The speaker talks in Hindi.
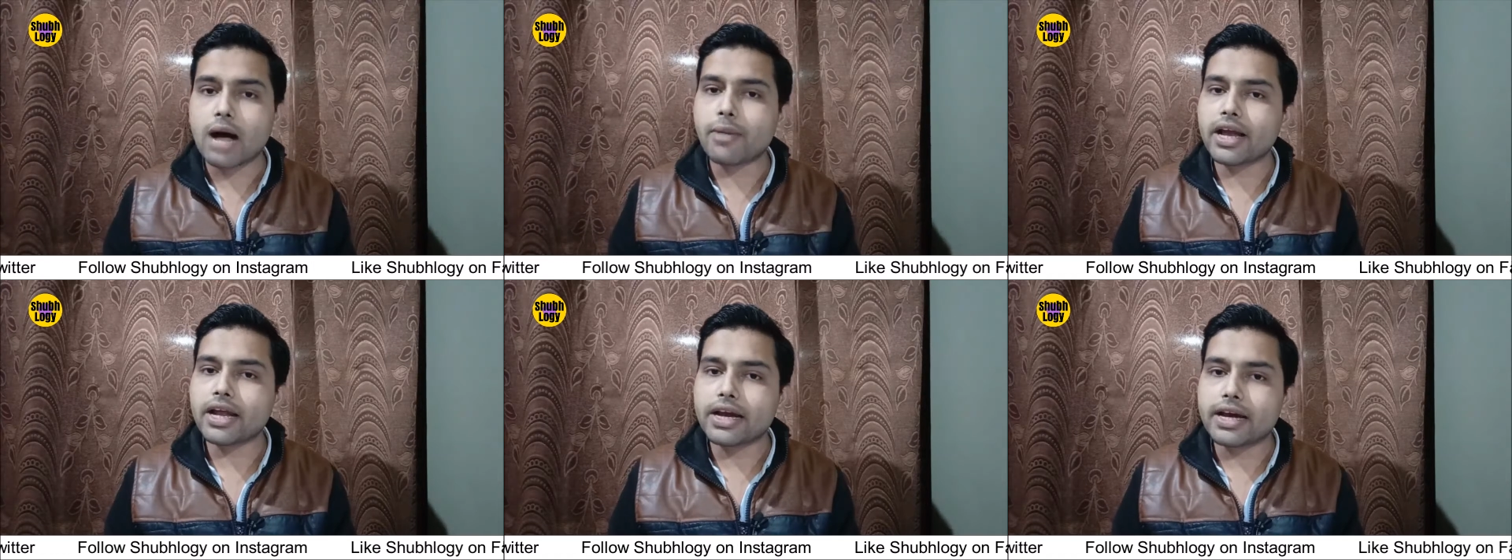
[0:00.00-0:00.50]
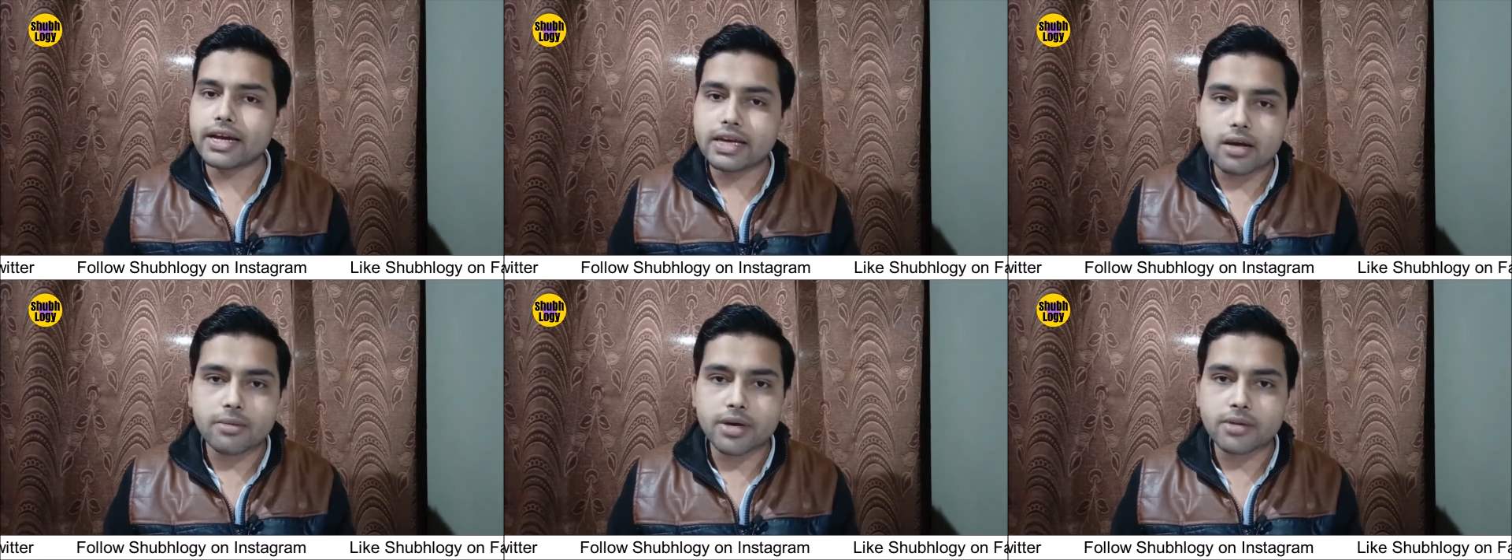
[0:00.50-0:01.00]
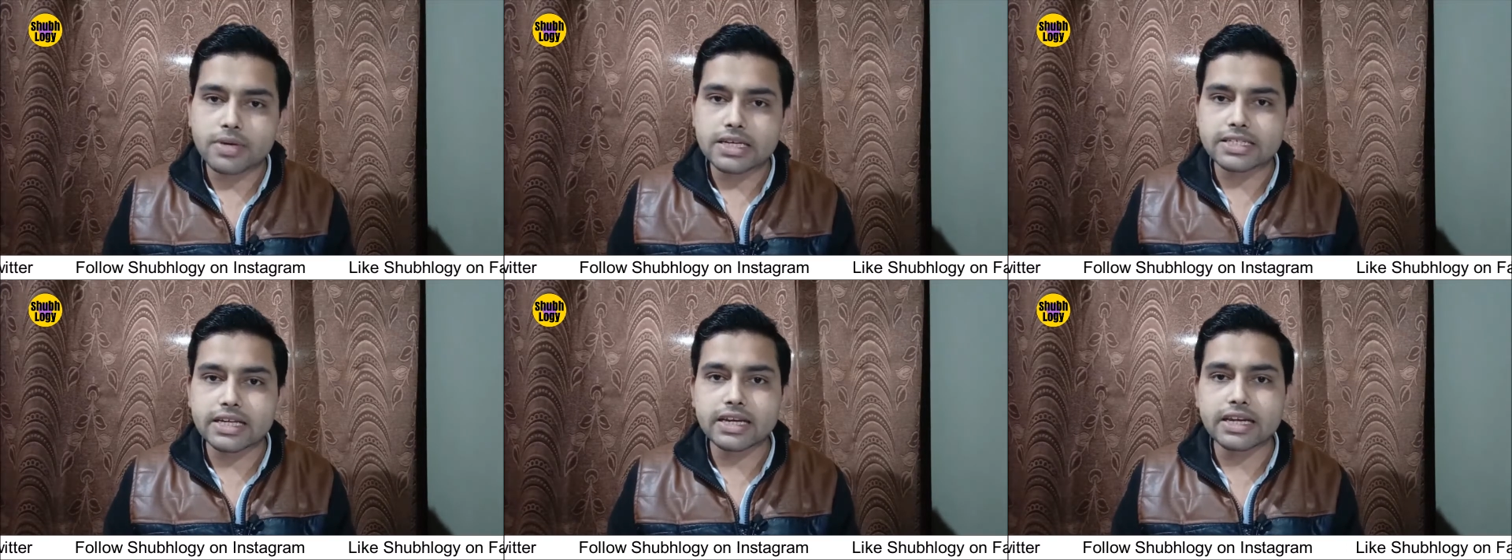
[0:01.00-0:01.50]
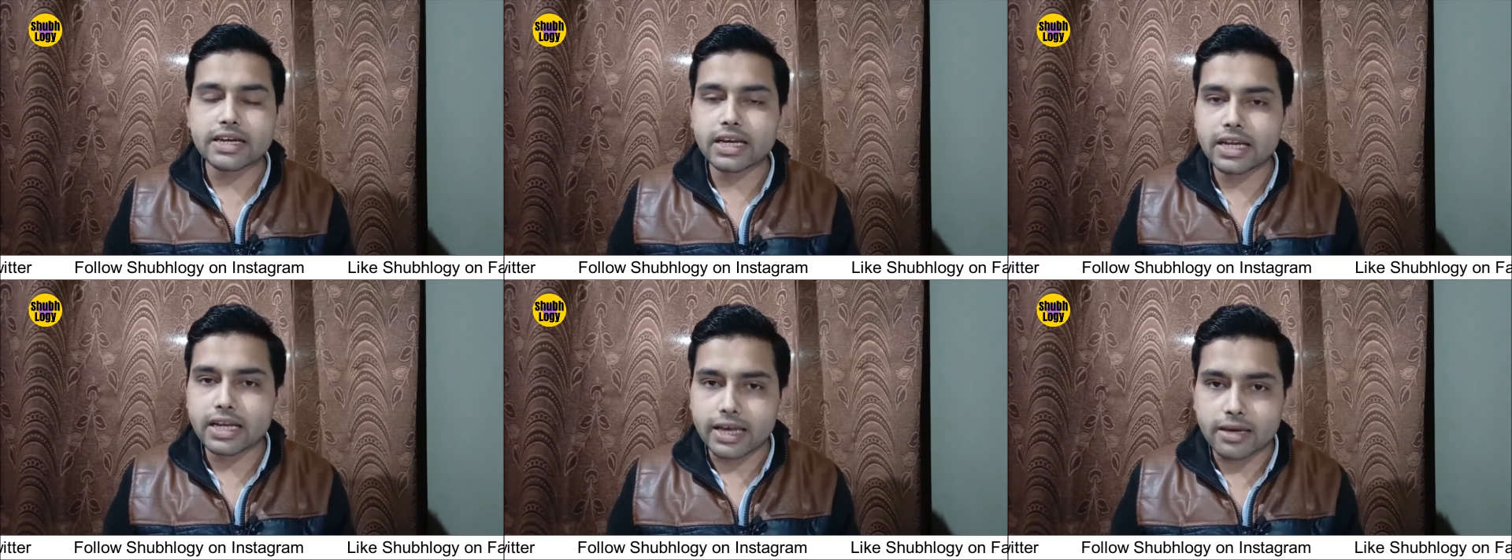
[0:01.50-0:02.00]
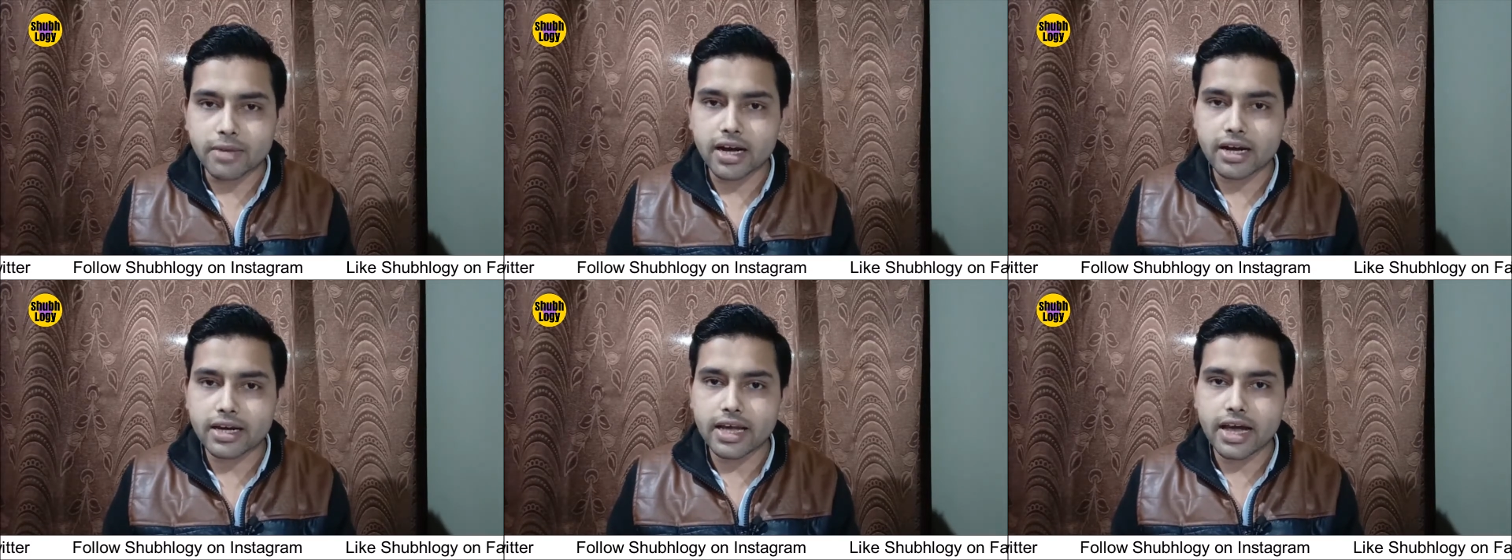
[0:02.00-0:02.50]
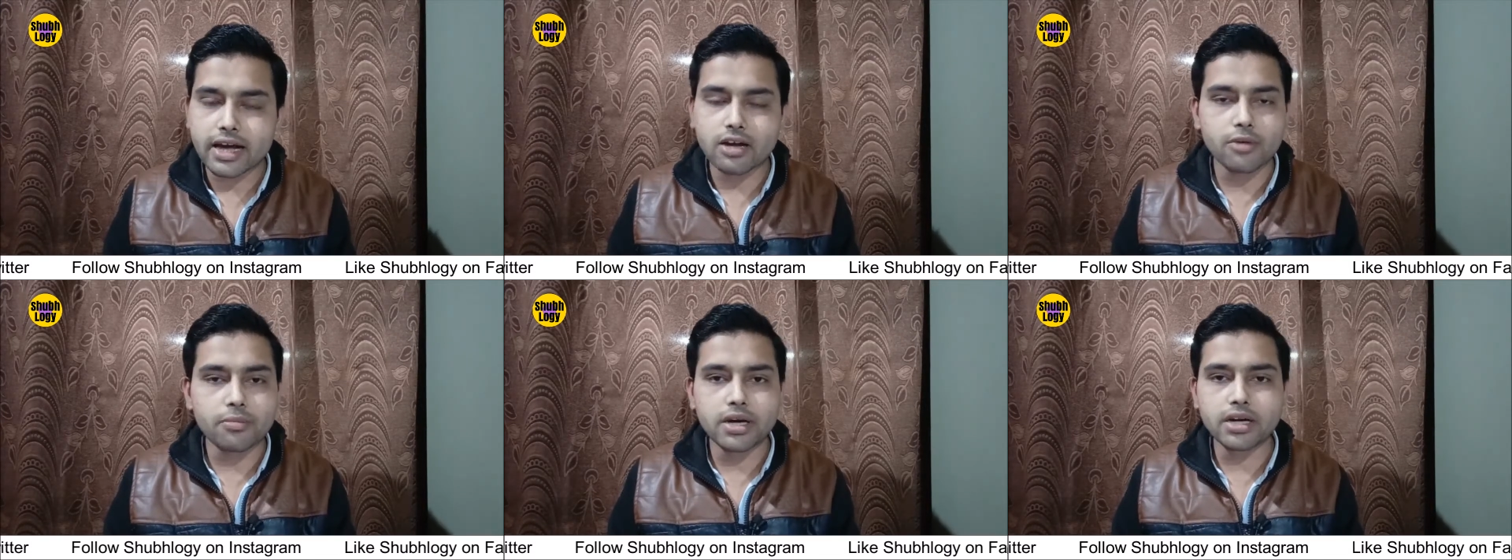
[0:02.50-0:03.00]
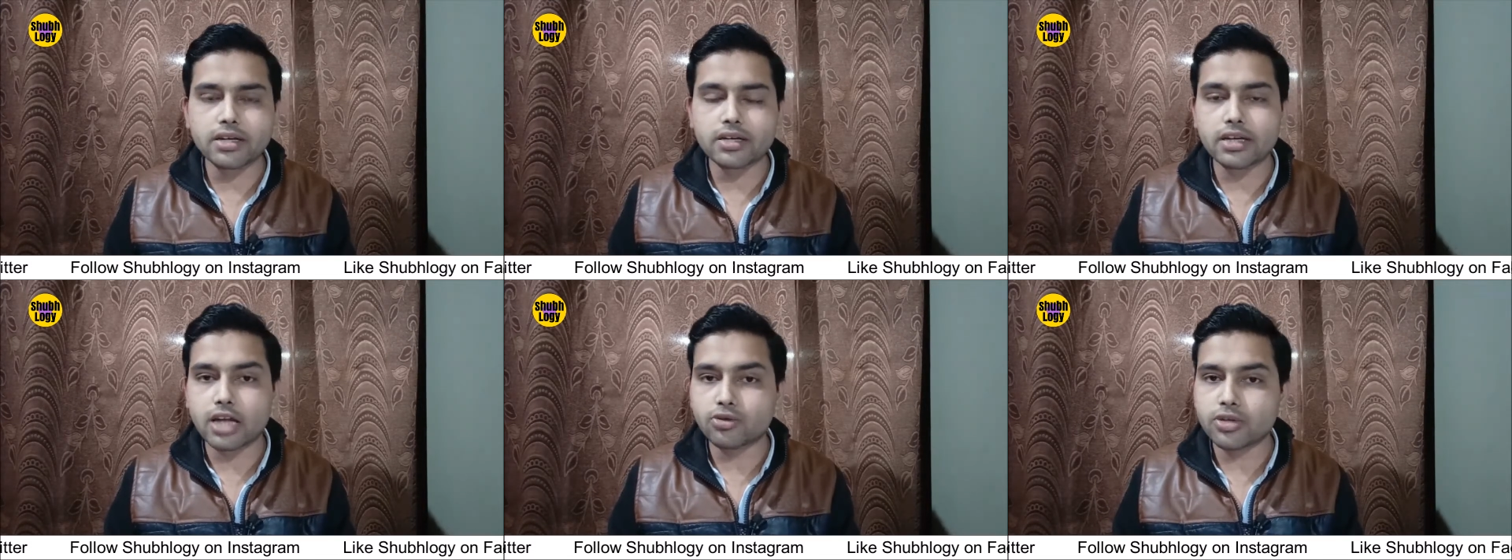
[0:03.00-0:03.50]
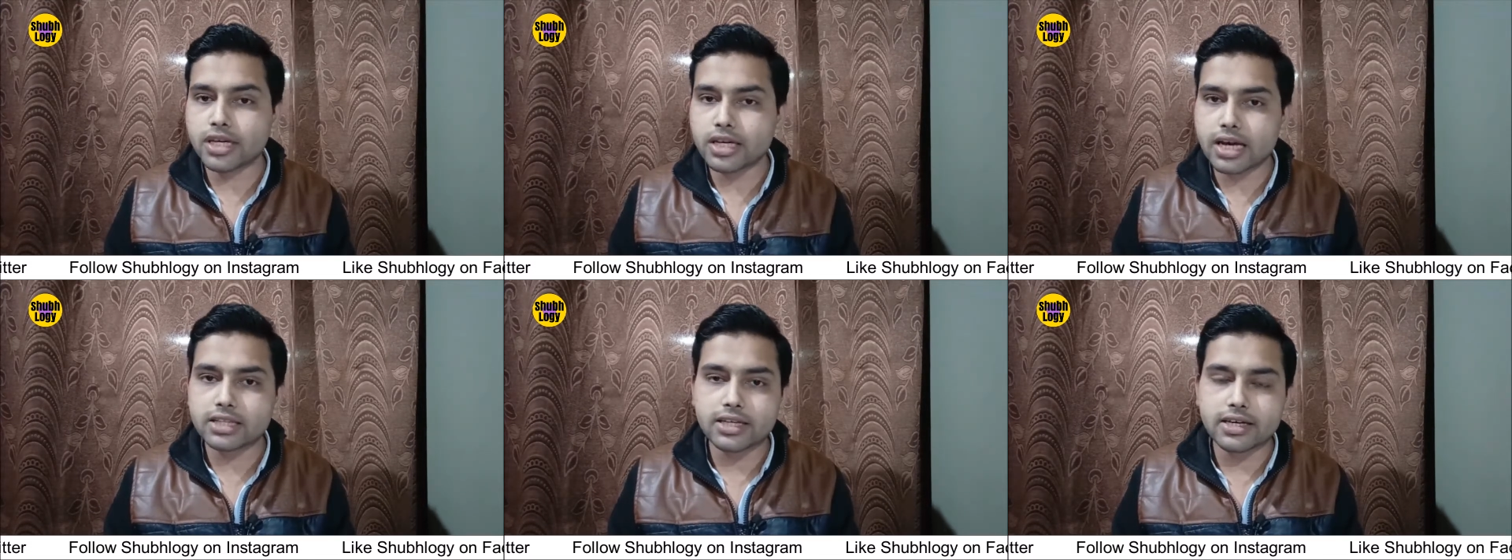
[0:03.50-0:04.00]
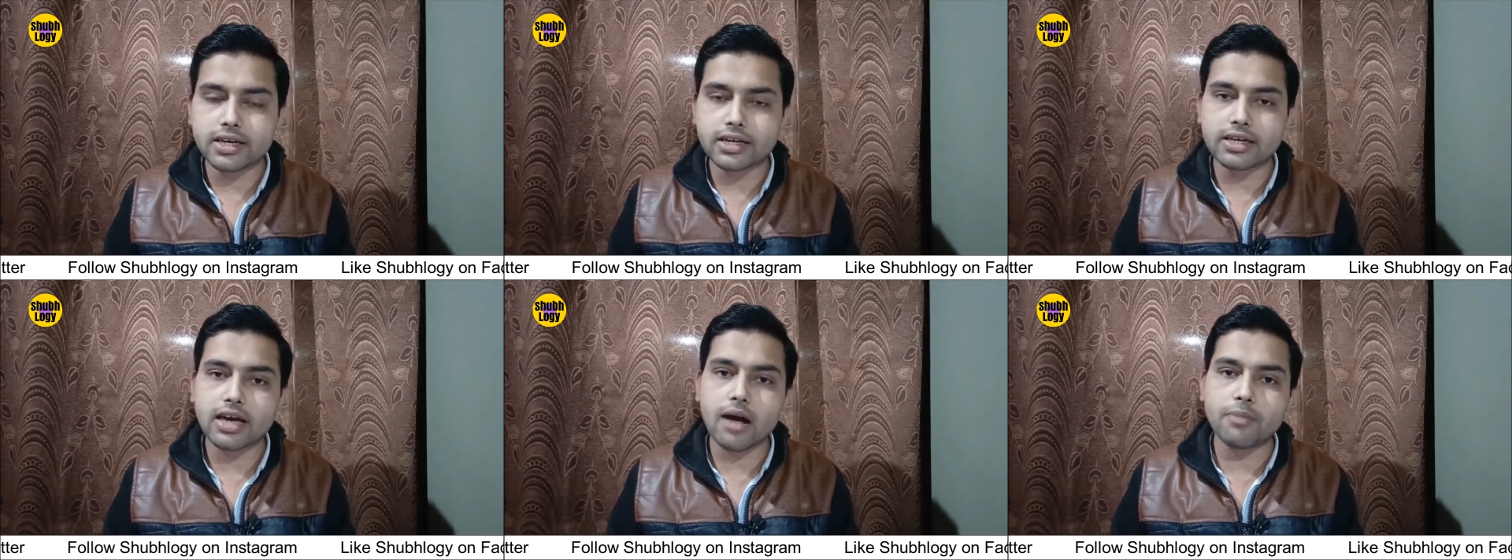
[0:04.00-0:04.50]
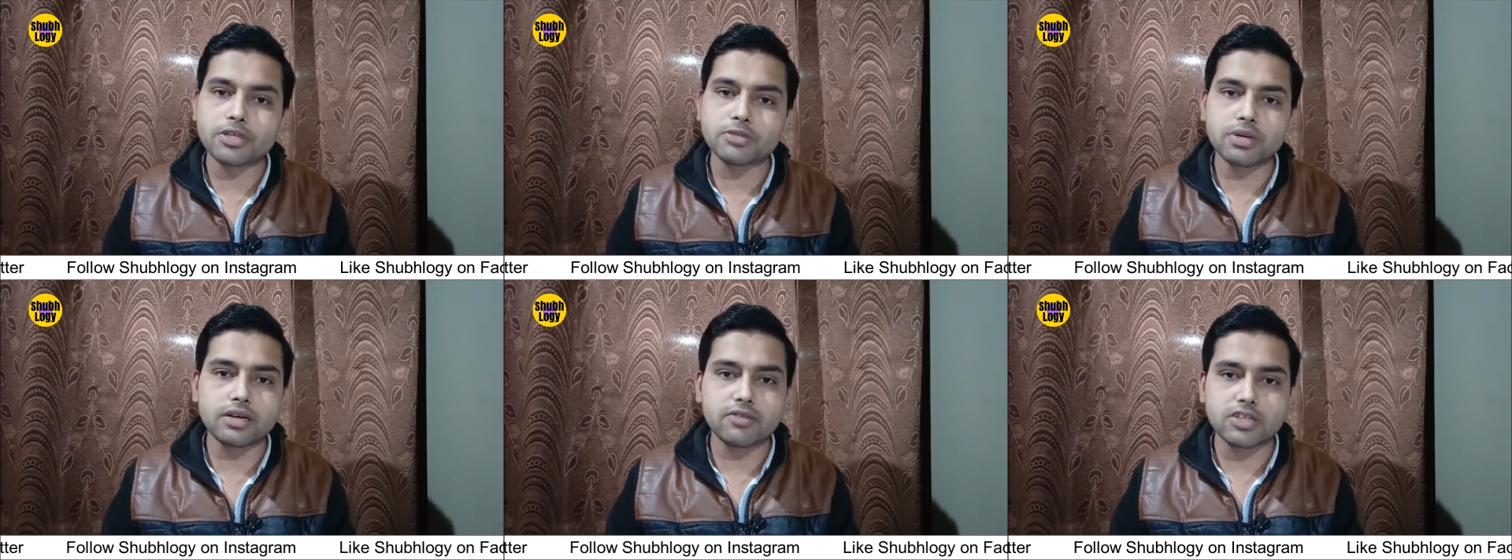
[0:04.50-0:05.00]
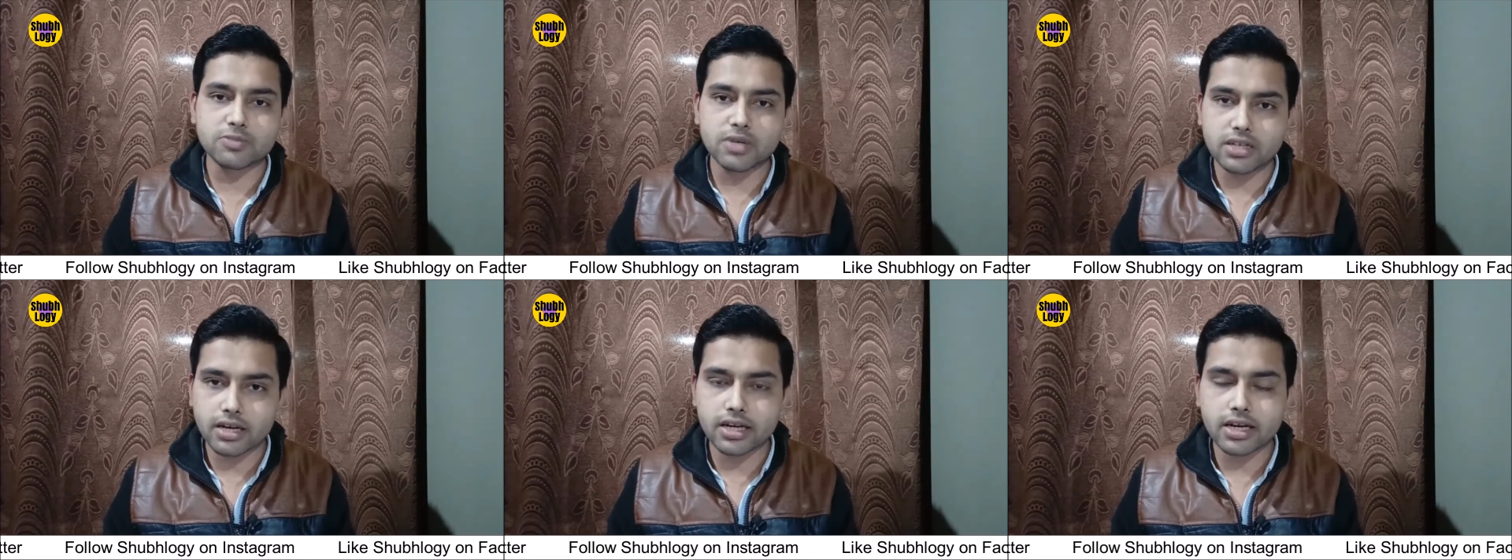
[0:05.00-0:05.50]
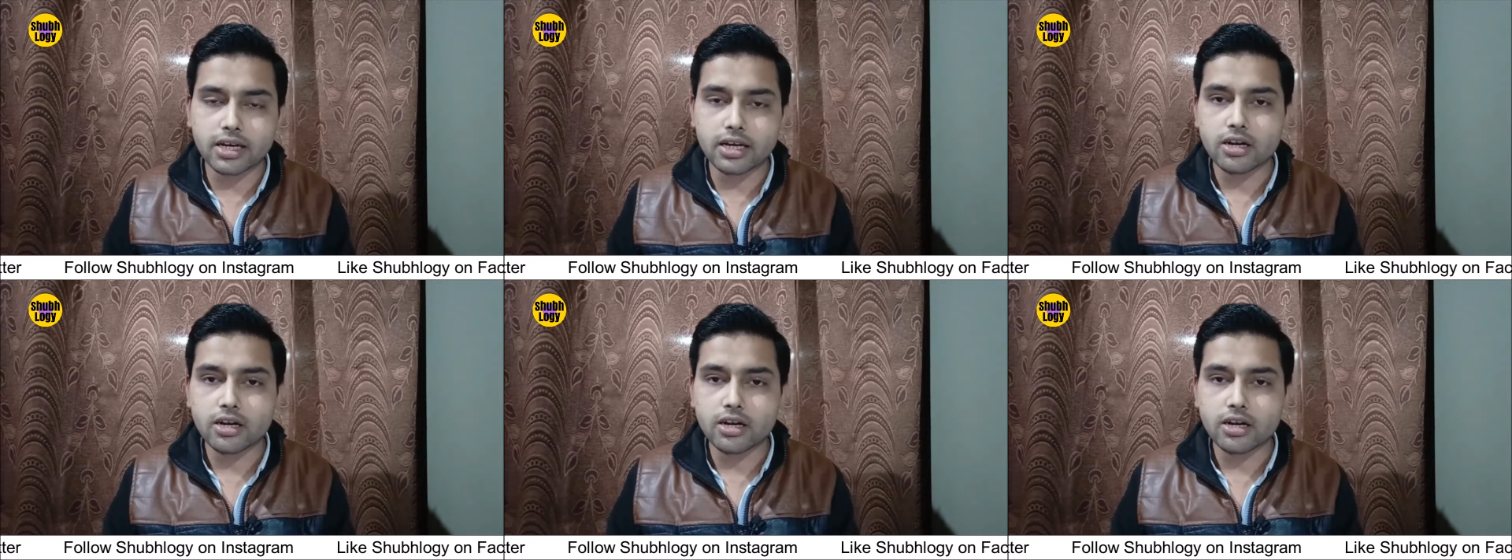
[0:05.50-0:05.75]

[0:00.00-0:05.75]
हमारे इंडिया में भी इसे लीगली नहीं माना गया है गवर्नमेंट ना तो ये कहती है कि आप इसमें इन्वेस्टमेंट करिए